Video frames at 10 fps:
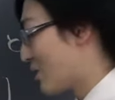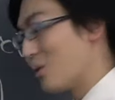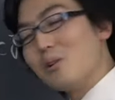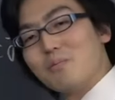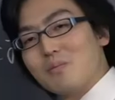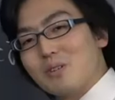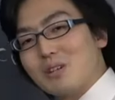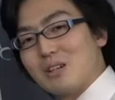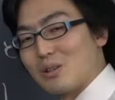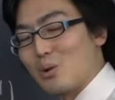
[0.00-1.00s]
やると
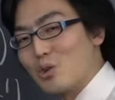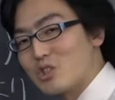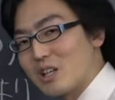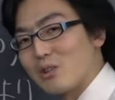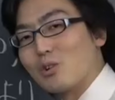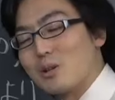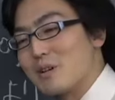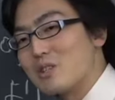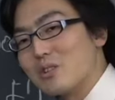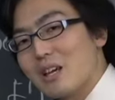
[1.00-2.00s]
ごじゅうだけ残り
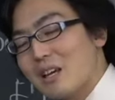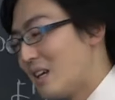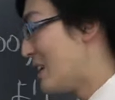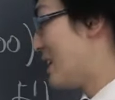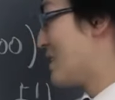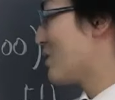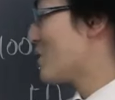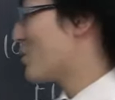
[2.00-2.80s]
ますよね。そし